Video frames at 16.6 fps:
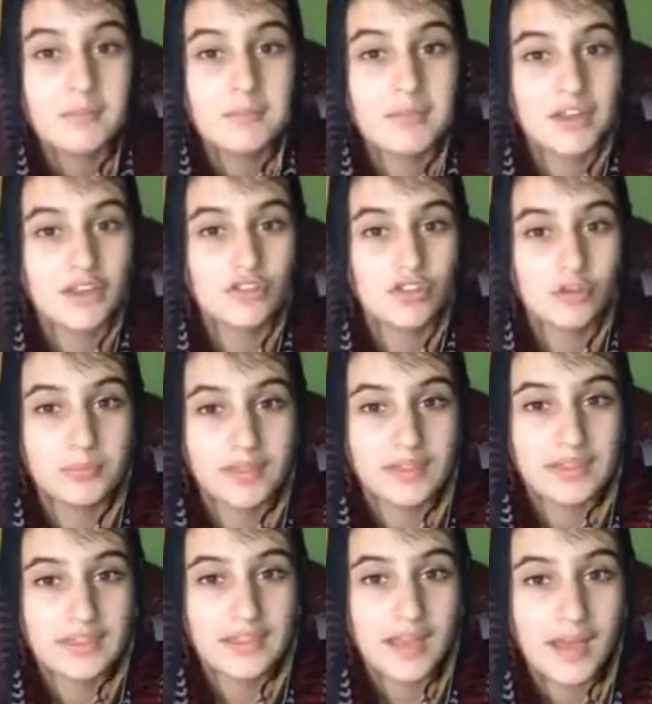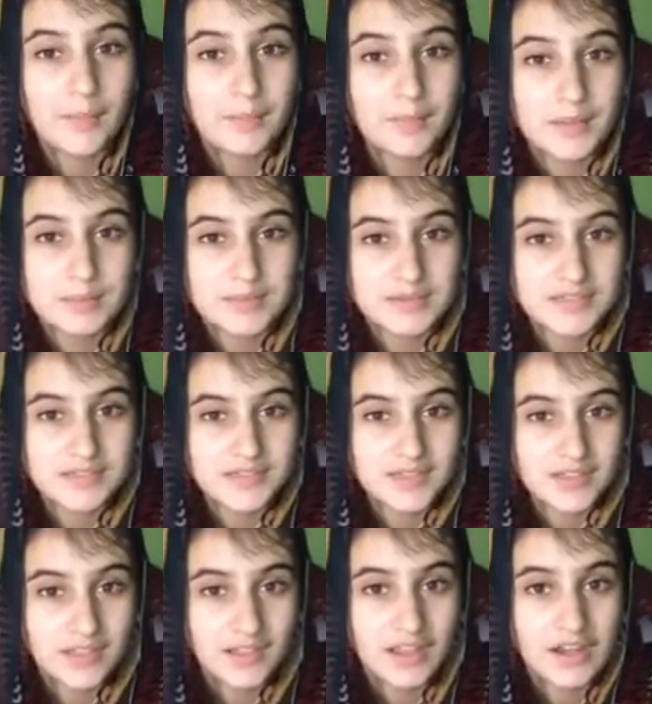मैंने जो भी किया अपनी मर्ज़ी से
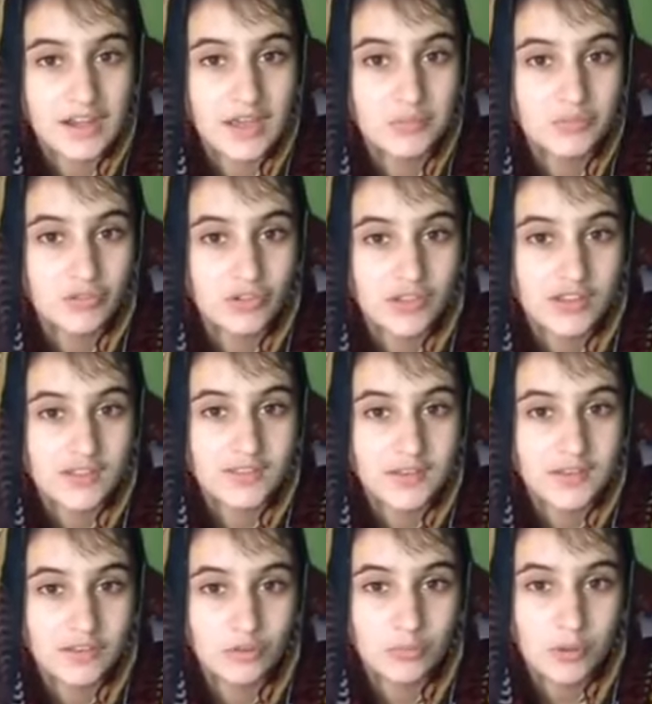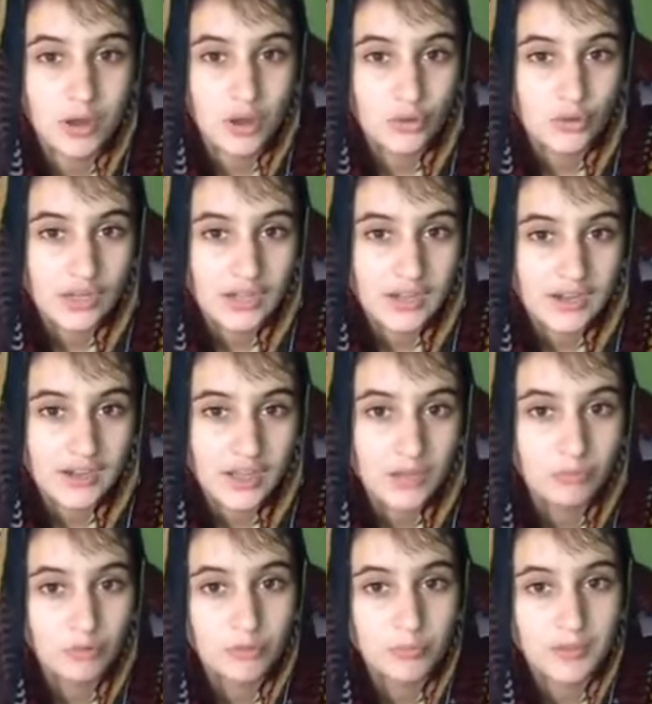किया ना मुझे किसी ने दबाव डाला है ना
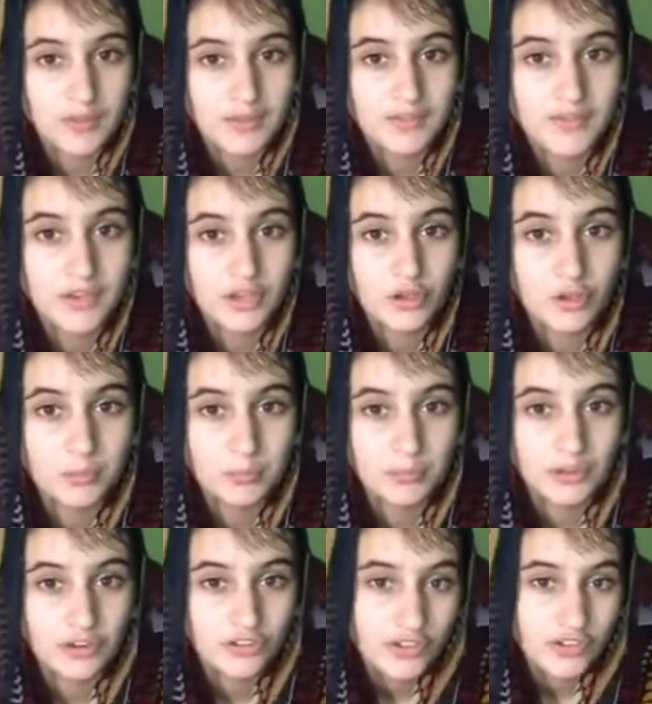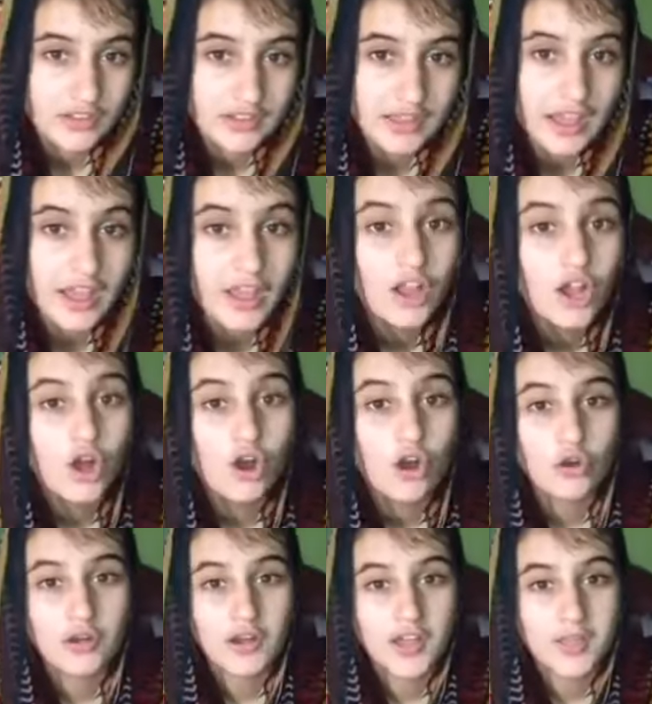मुझ पर किसी ने कोई प्रेशर किया है
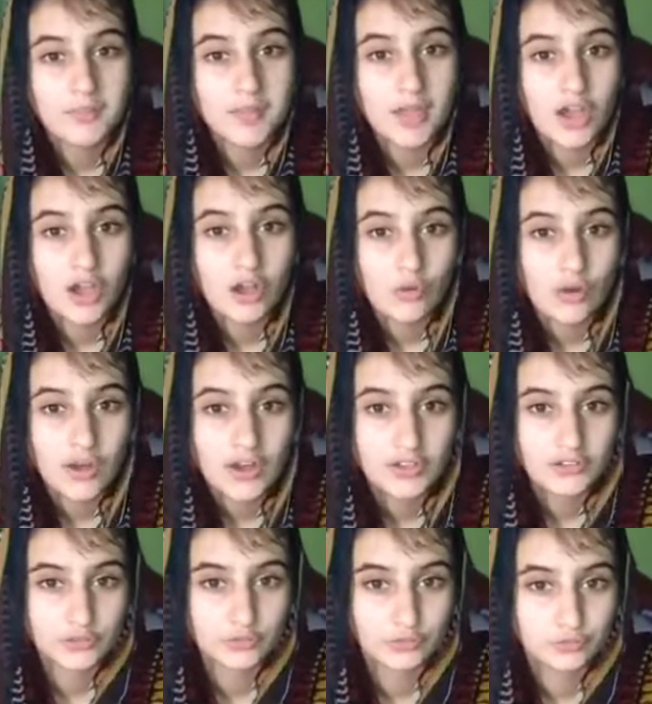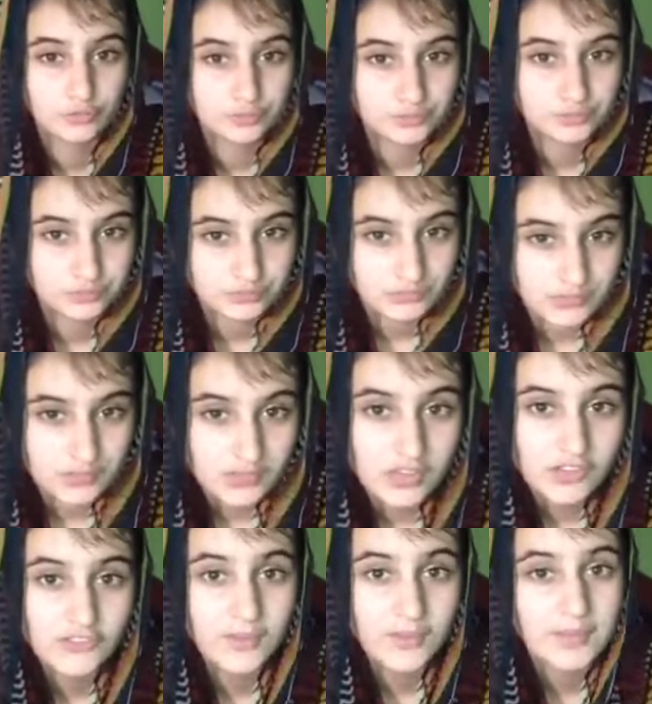और ना ही मैं अगवा आई हूँ
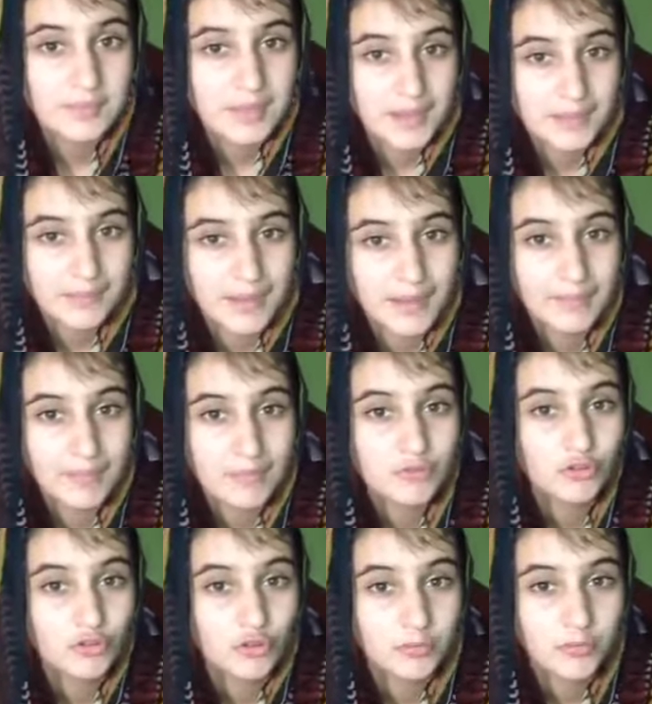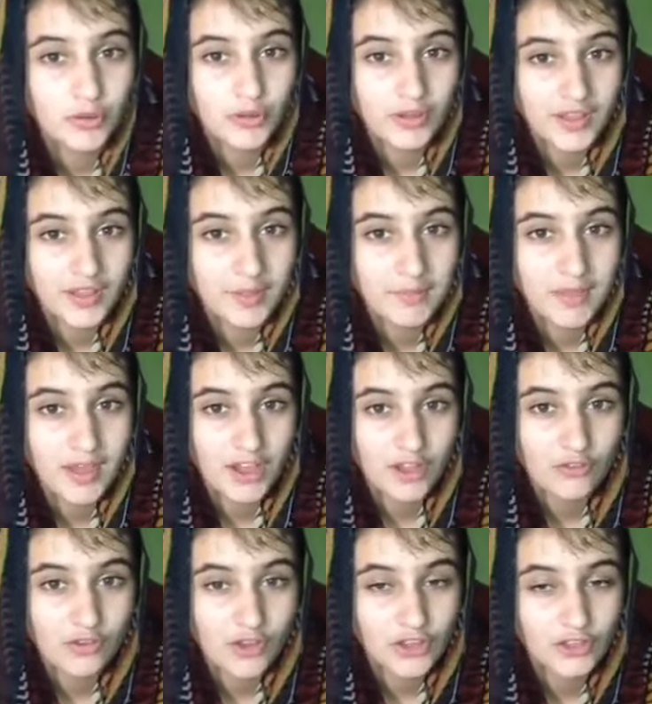जबकि मेरे माँ बाप झूठ बोल रहे हैं कि मैं
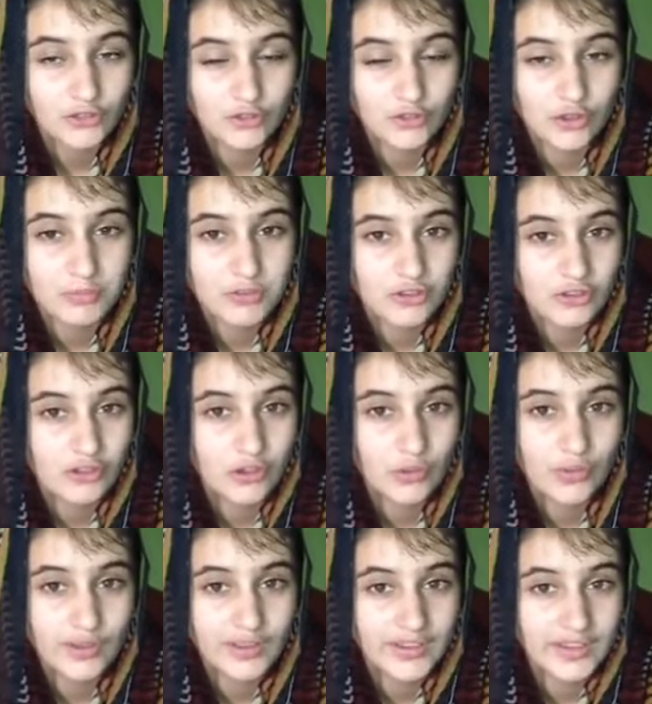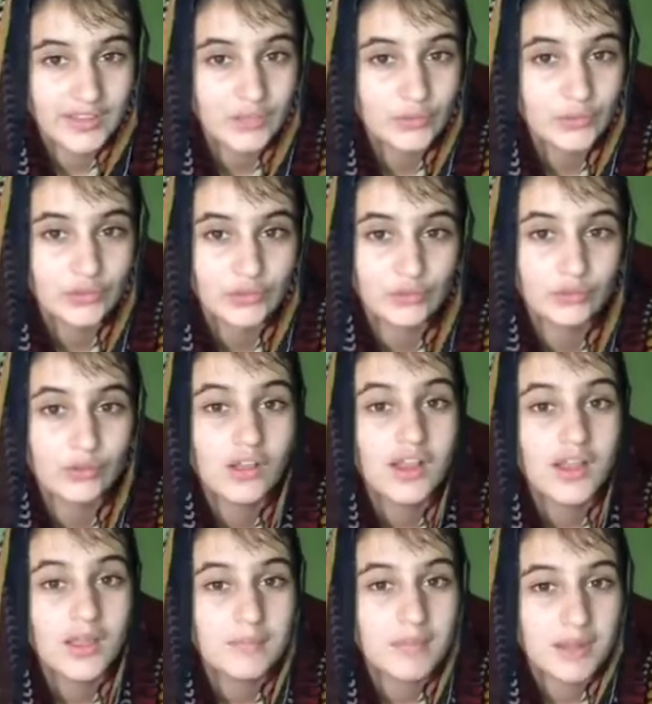अगवा आई हूँ और मैं अगवा नहीं हुई हूँ
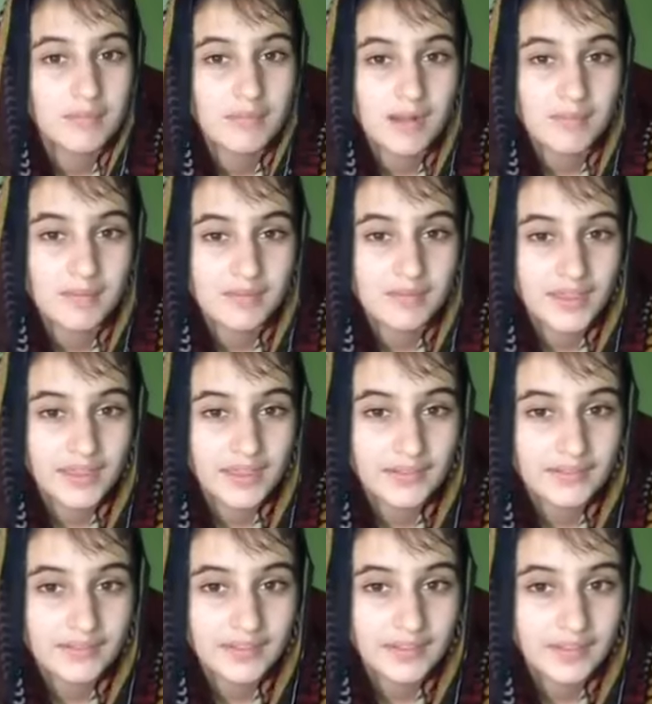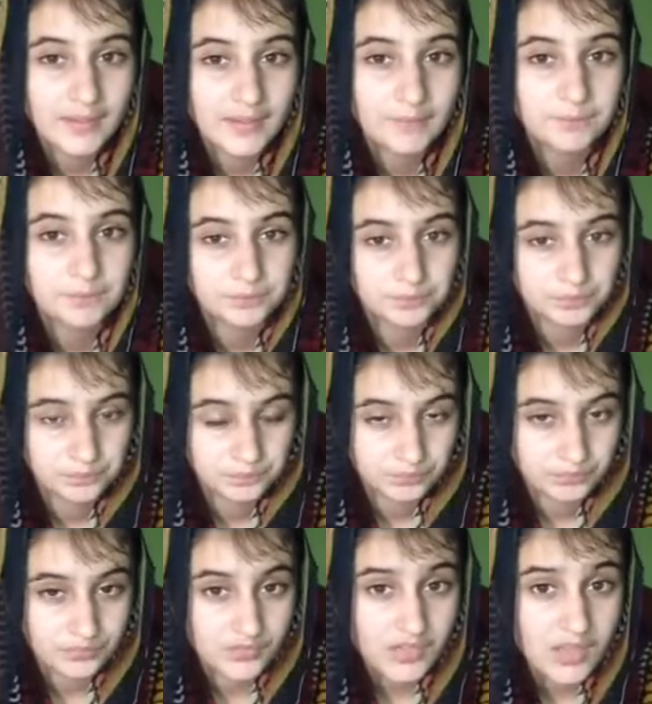मेरे माँ बाप ये कहते हैं कि
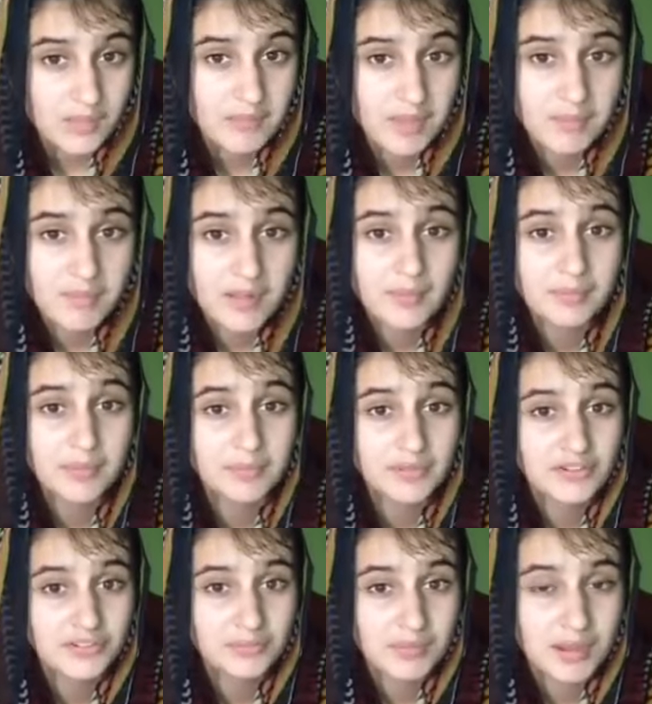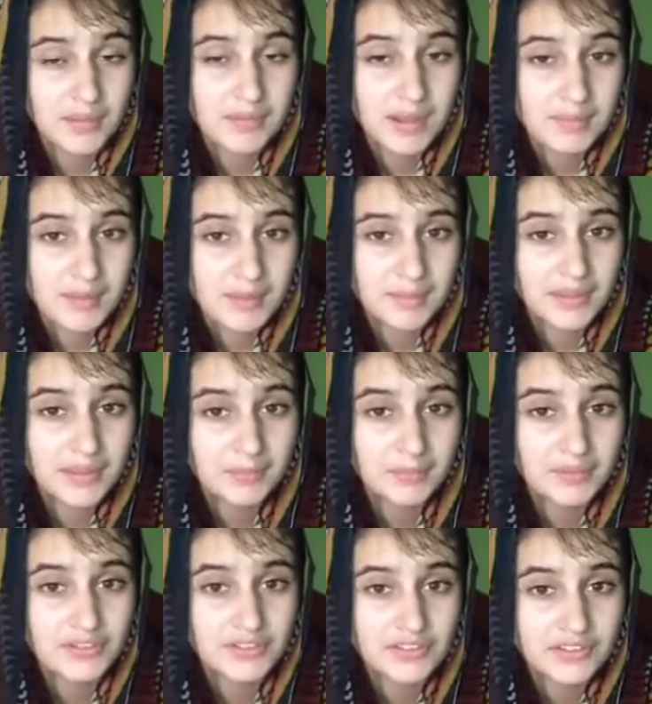मेरे बाप की मर्जी मेरे माँ बाप की ये
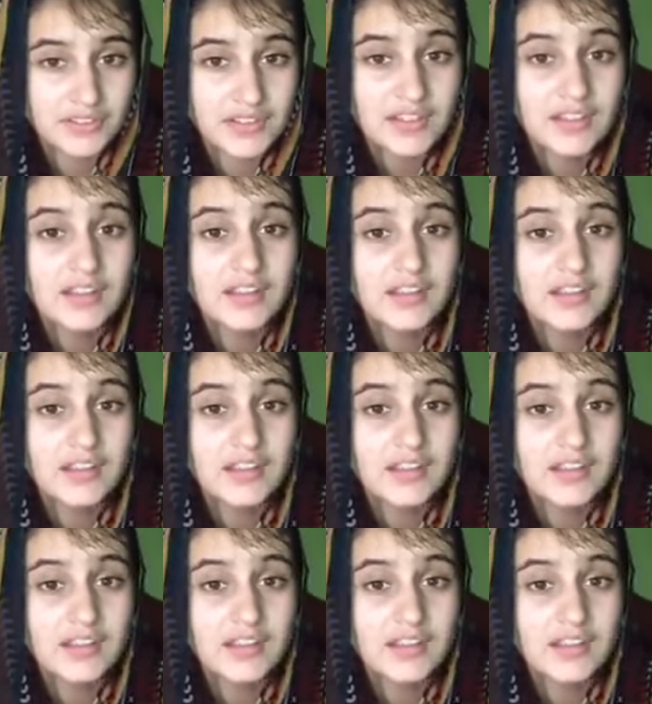मर्ज़ी थी